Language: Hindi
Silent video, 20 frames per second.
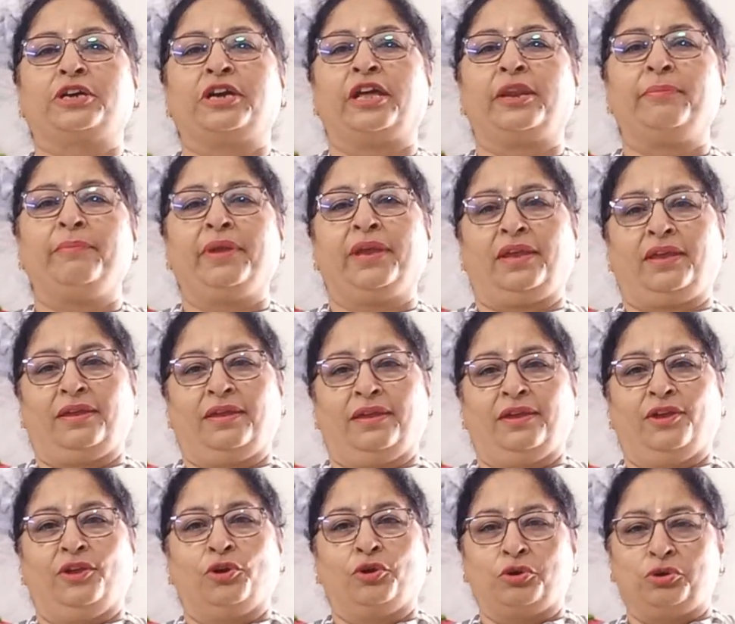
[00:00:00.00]
घर में
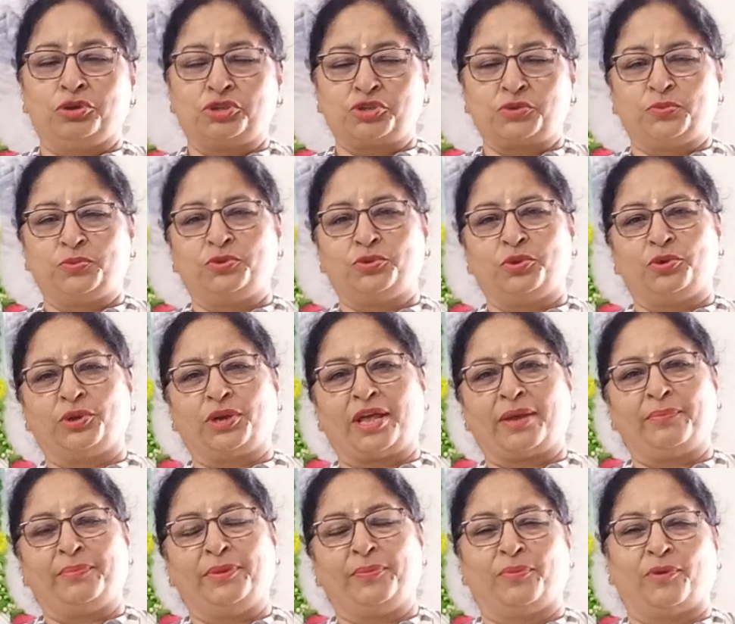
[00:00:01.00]
खुशबू
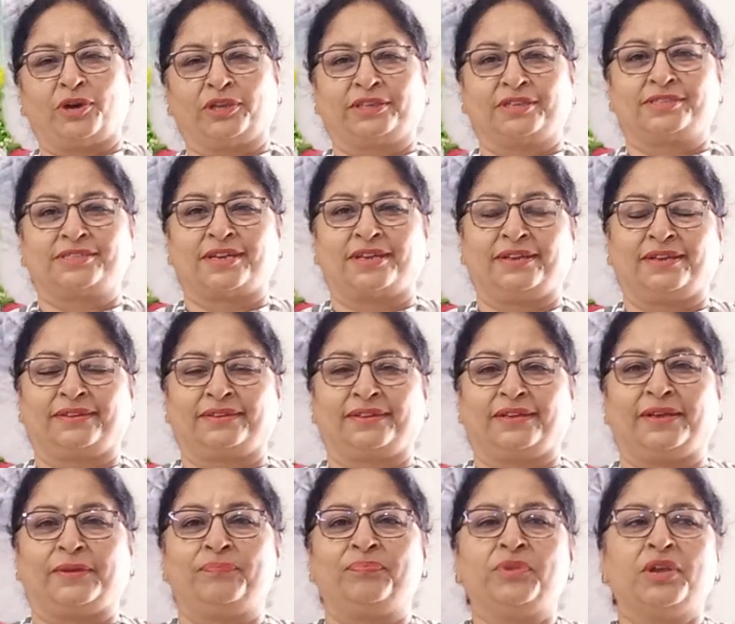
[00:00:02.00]
होना भी बहुत अच्छा
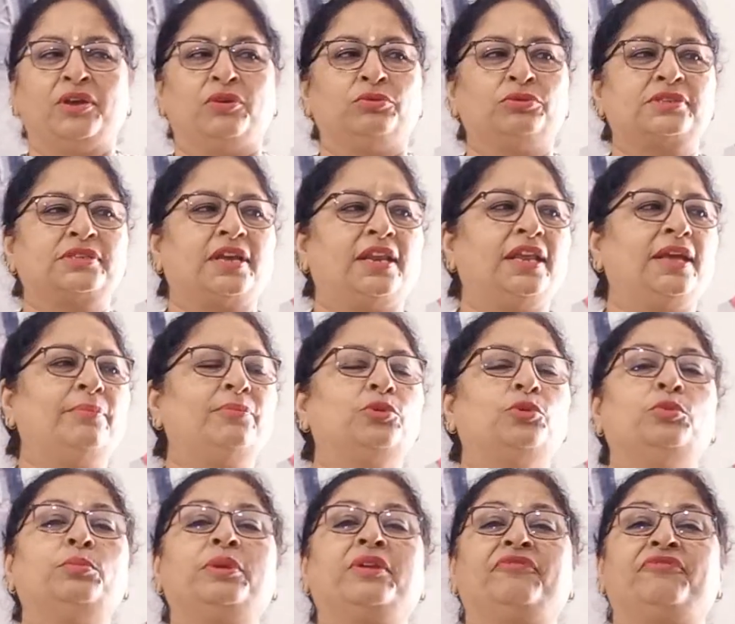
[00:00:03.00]
लगता है उसके लिए हम
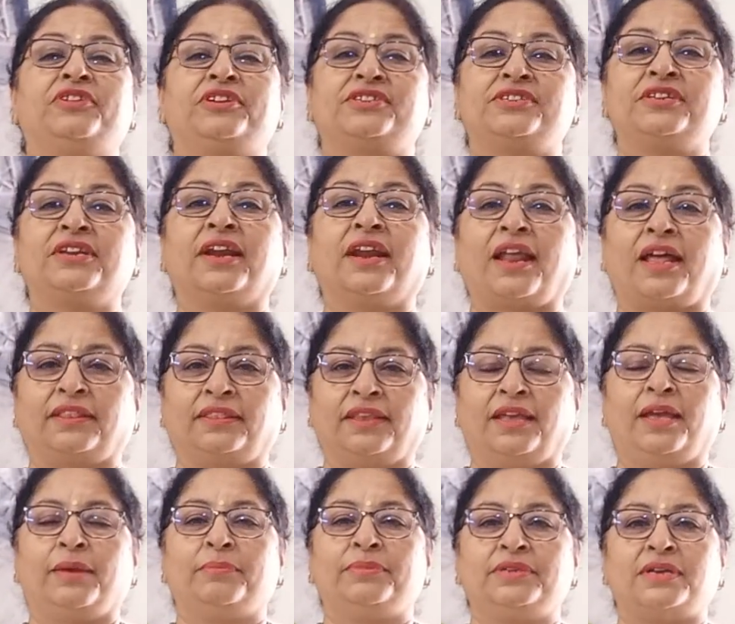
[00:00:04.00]
रूम रिफ्रेशनर
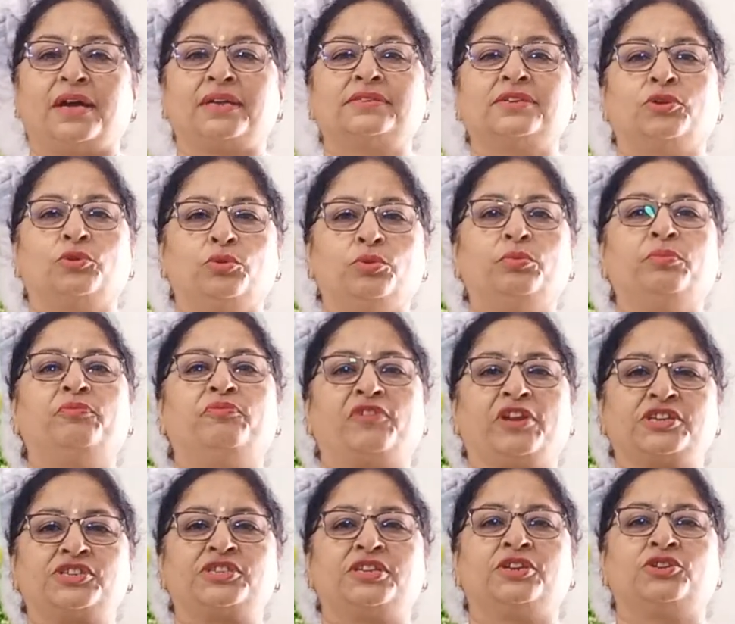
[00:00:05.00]
लाते हैं बाजार से रूम
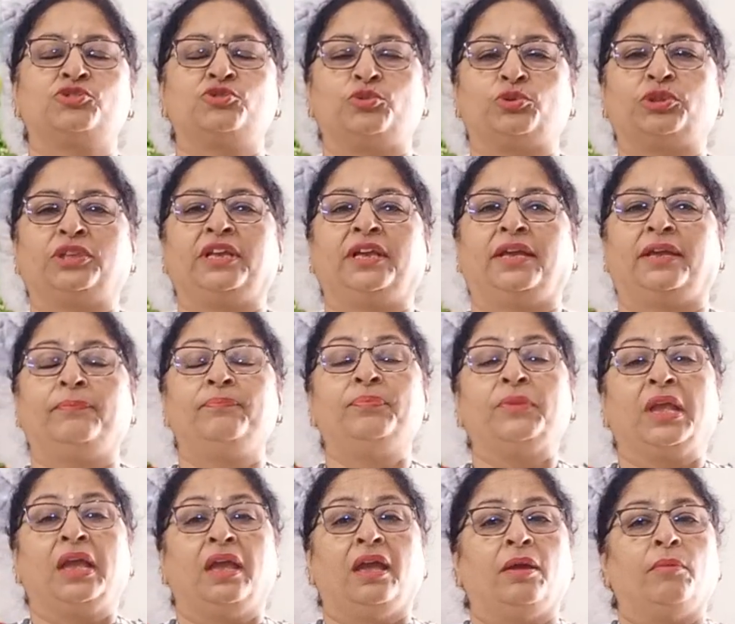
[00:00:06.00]
फ्रेशनर जो होते हैं
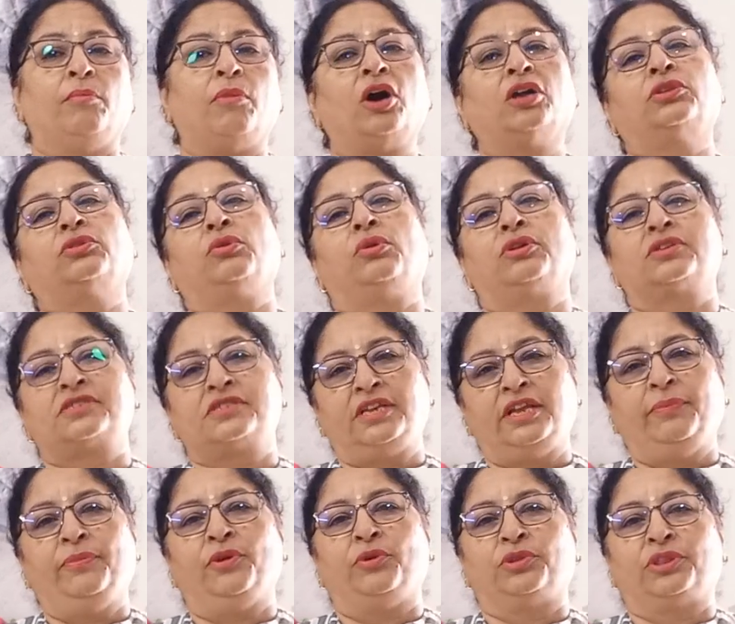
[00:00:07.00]
बहुत
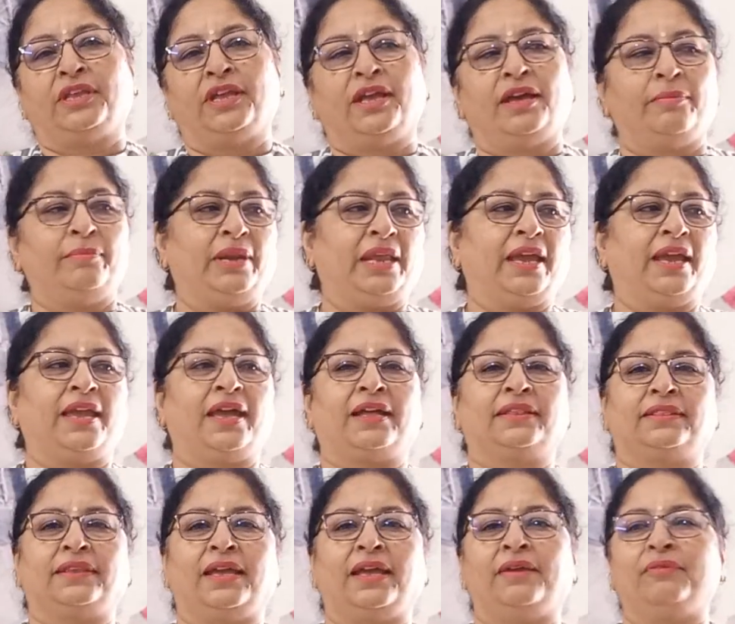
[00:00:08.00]
कॉस्टली भी होते हैं हम लेके
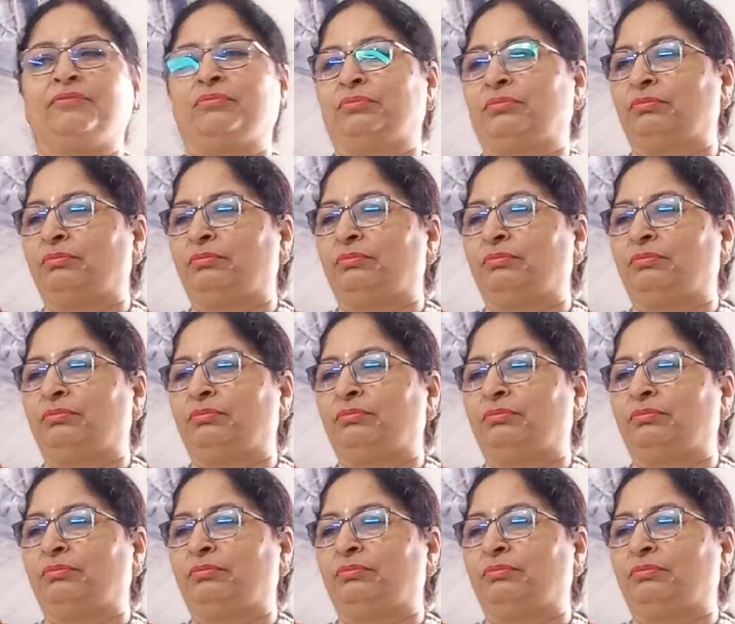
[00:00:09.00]
आते हैं